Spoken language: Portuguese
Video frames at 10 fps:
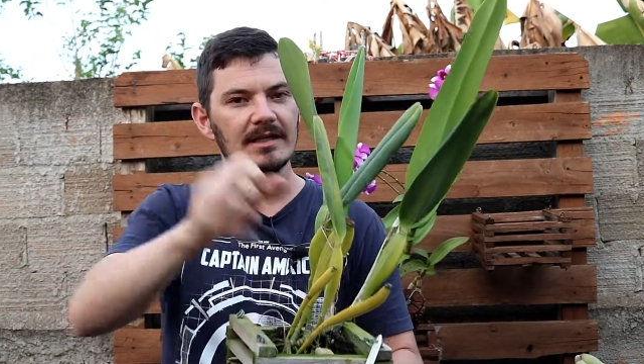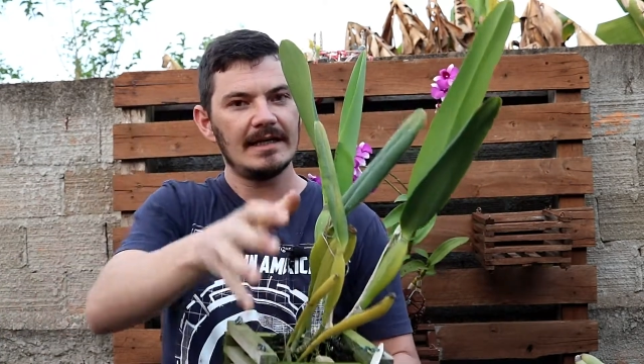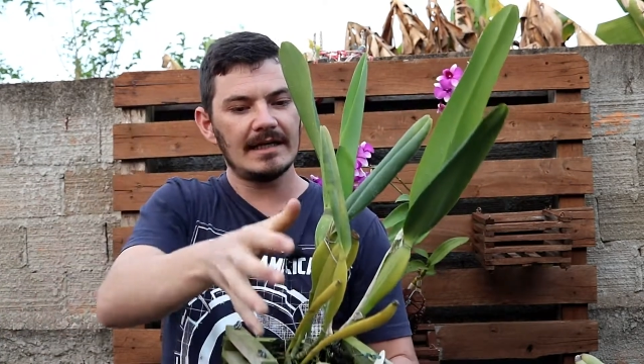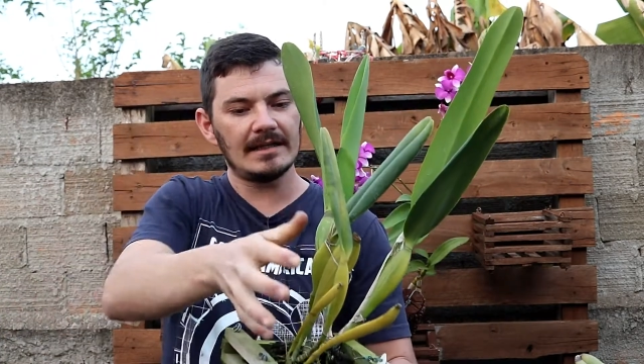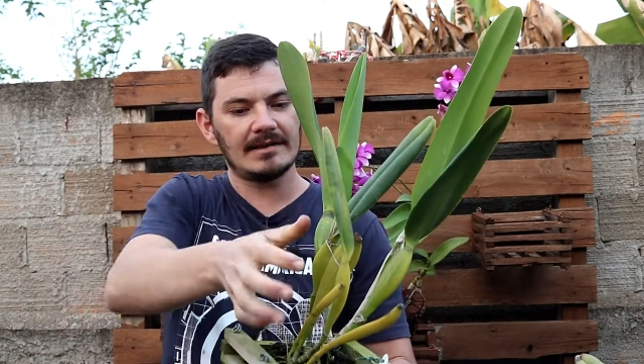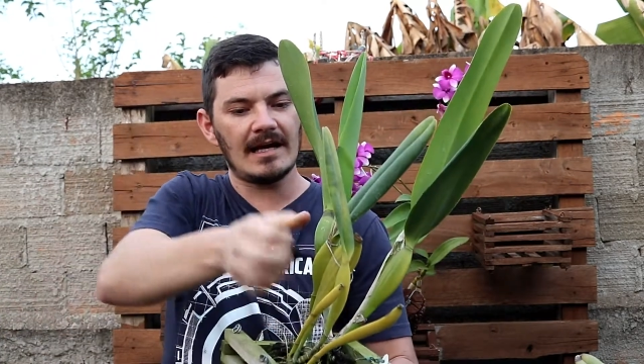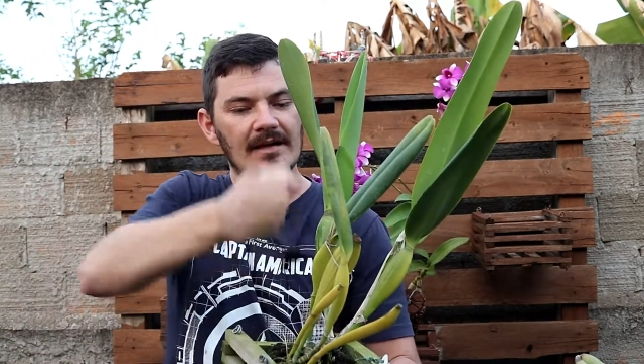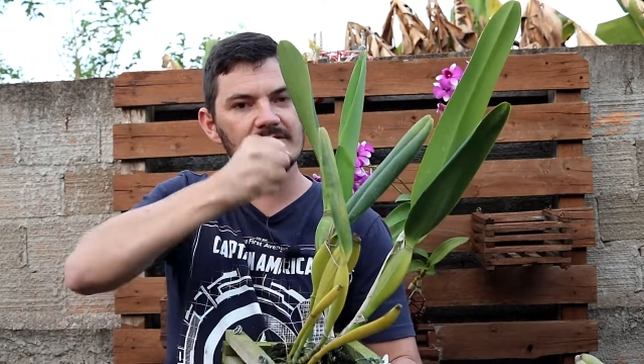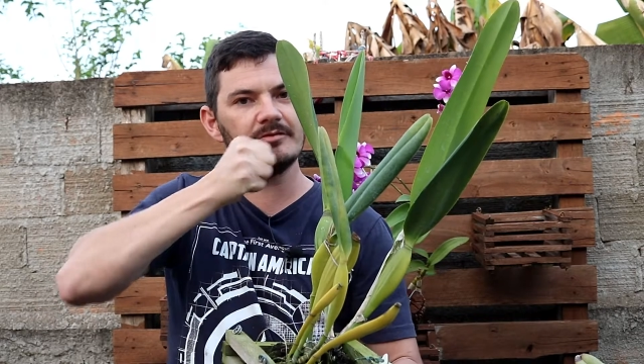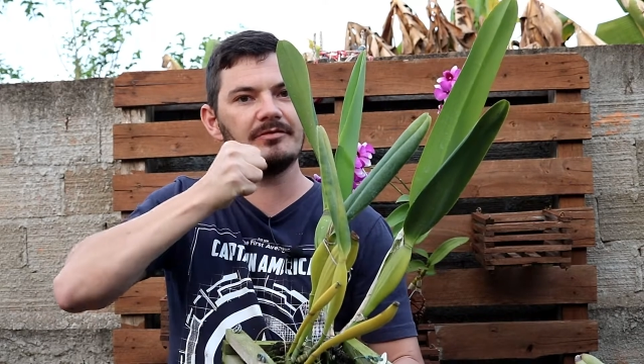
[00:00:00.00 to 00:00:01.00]
ela
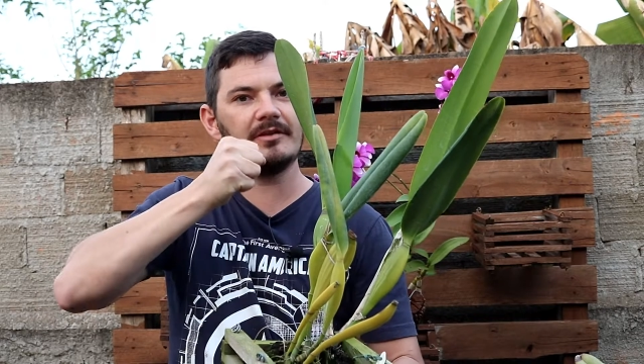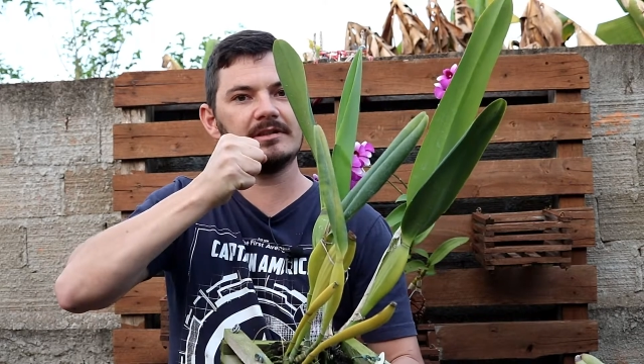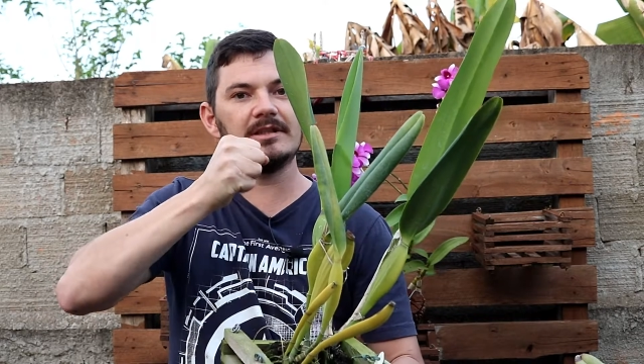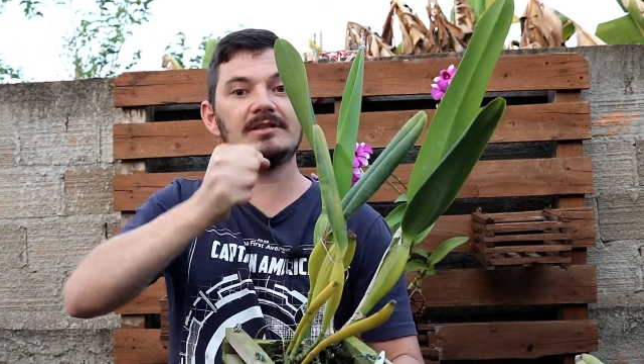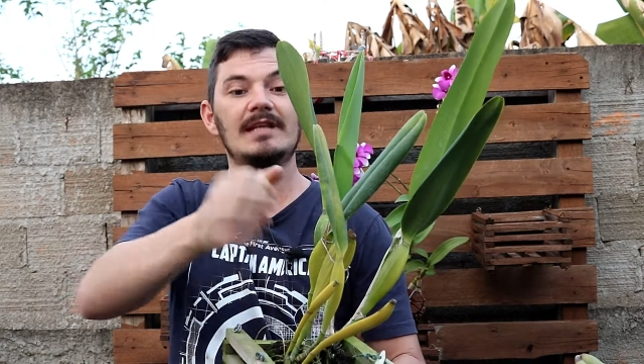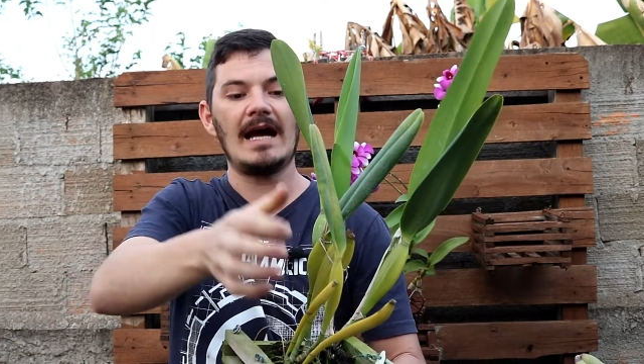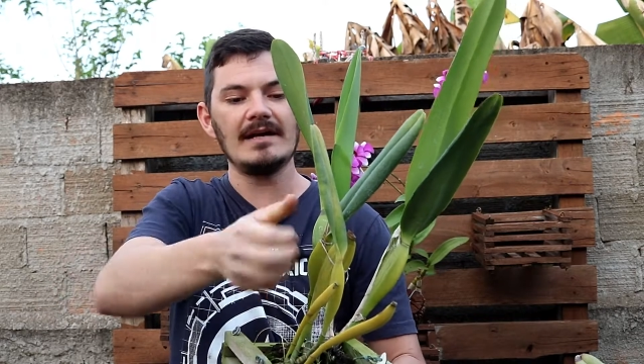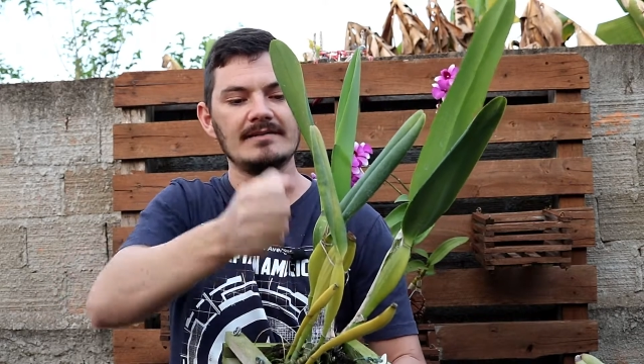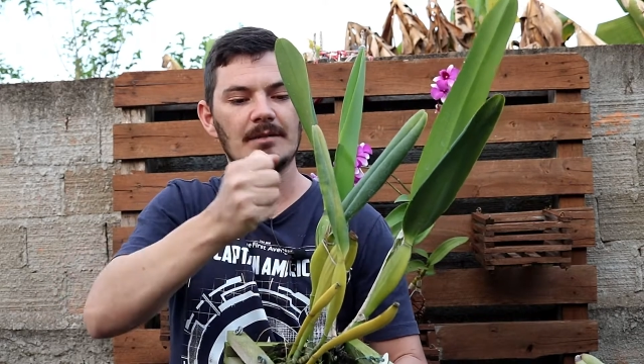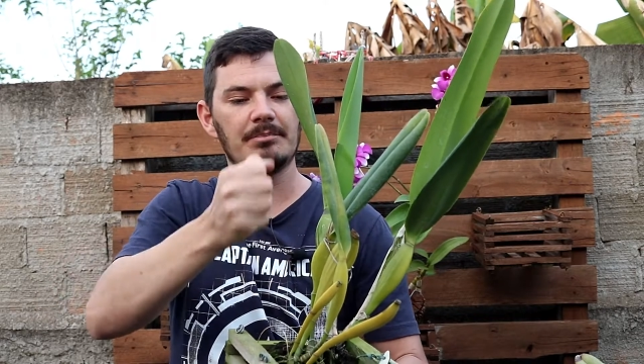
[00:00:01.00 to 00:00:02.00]
traz de, de
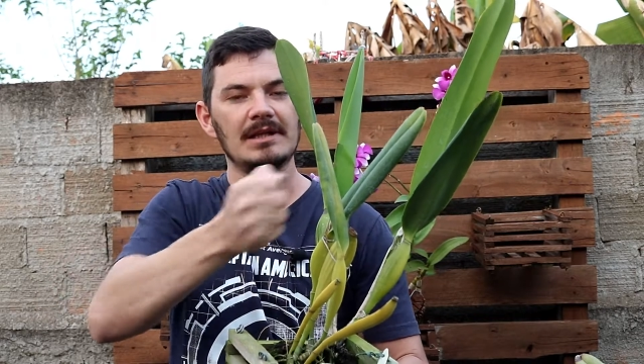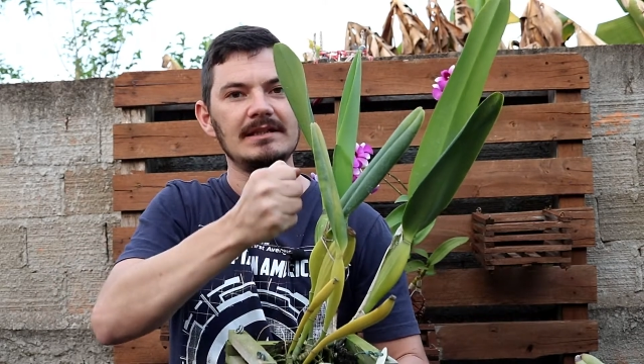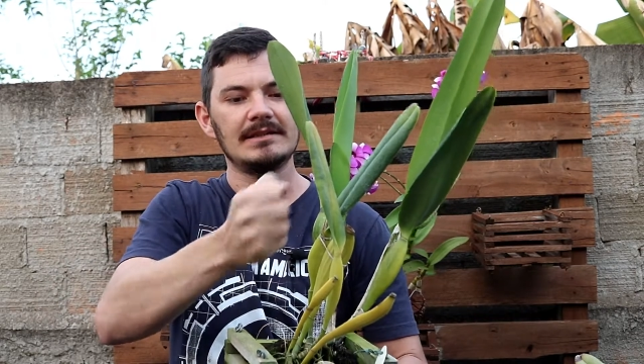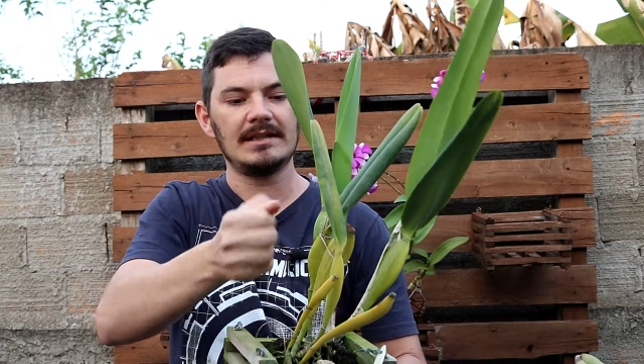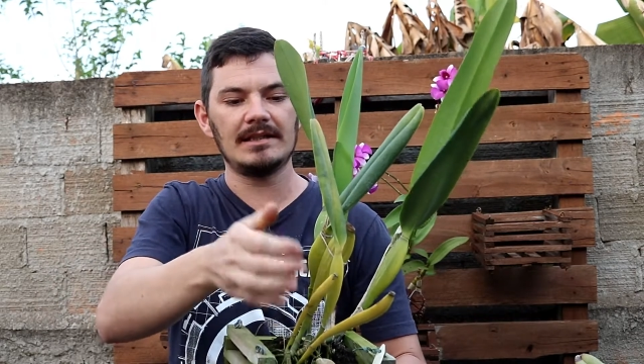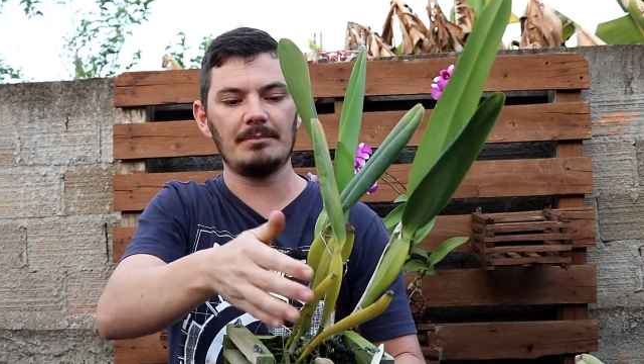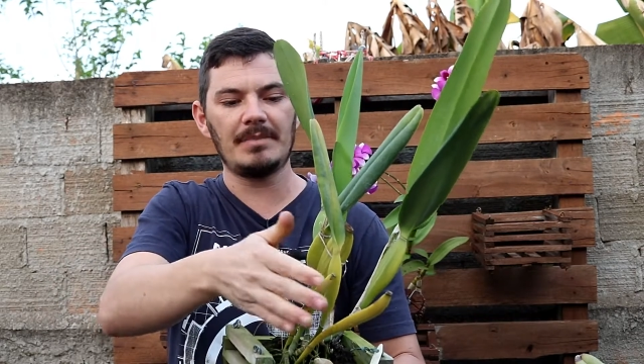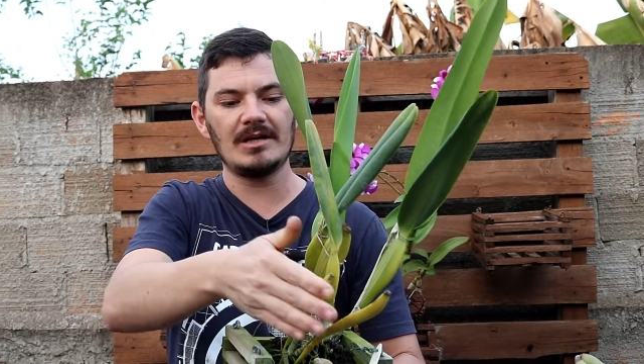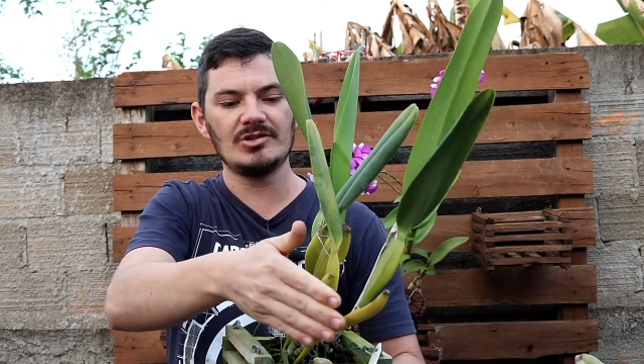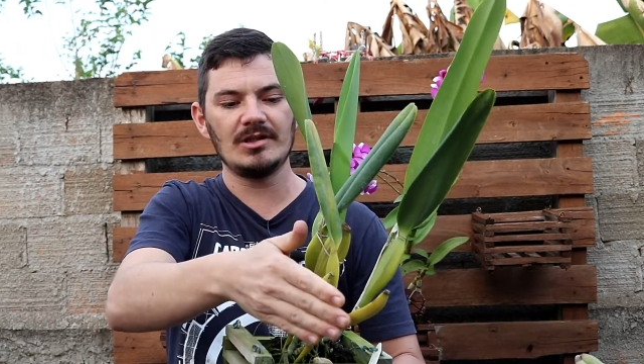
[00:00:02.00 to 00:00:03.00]
trás da planta, né, da
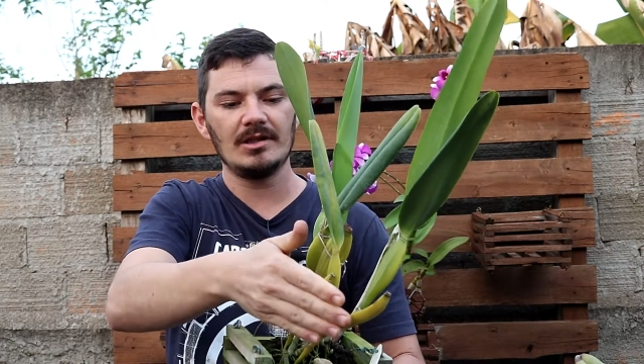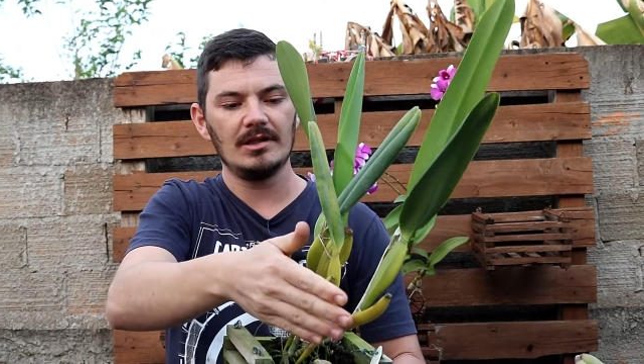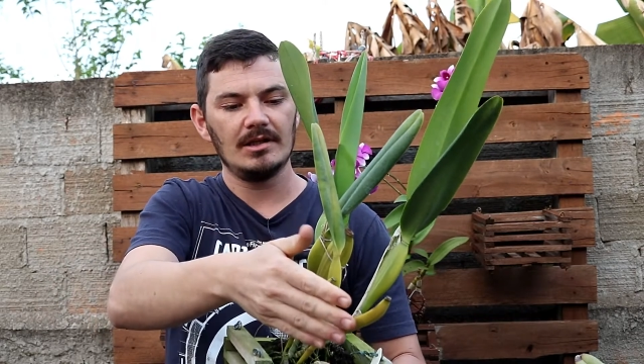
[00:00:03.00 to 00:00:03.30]
parte